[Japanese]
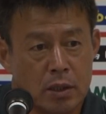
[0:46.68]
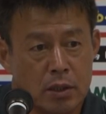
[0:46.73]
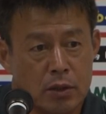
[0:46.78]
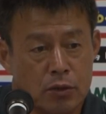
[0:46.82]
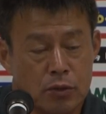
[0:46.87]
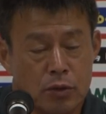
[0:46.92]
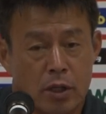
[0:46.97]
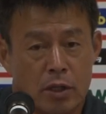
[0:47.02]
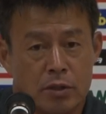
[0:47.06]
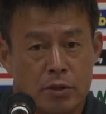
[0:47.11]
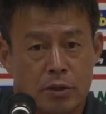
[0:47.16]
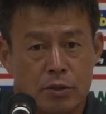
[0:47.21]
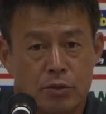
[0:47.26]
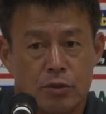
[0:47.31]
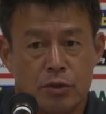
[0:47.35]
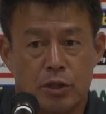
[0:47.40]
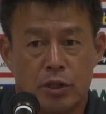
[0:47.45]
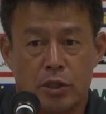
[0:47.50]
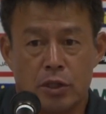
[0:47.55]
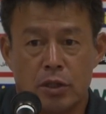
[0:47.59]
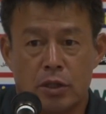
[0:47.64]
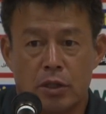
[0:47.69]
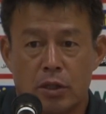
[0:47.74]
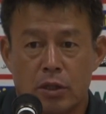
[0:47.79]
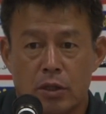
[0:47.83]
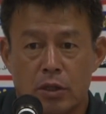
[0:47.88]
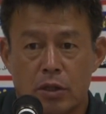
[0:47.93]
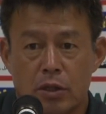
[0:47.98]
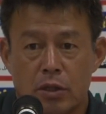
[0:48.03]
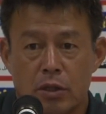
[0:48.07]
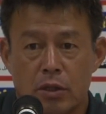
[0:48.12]
油断せずに
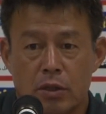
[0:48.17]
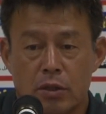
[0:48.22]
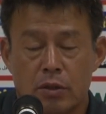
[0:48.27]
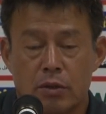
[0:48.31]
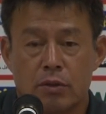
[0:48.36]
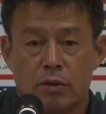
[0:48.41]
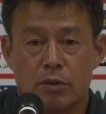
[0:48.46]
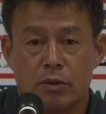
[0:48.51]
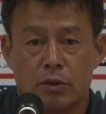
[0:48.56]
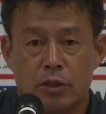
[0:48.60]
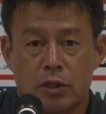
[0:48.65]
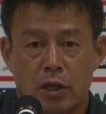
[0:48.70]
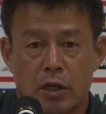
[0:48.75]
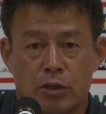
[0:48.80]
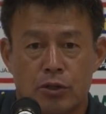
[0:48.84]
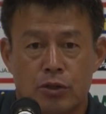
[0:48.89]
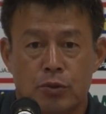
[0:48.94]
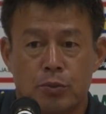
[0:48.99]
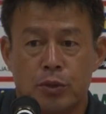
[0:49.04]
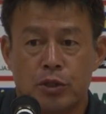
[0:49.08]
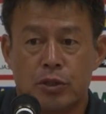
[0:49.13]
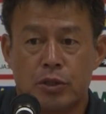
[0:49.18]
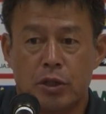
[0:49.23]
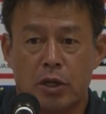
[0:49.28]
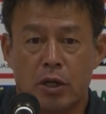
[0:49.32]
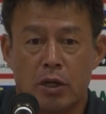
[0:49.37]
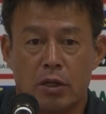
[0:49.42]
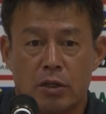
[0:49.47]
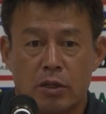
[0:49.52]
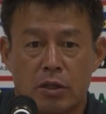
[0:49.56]
しっかり準備して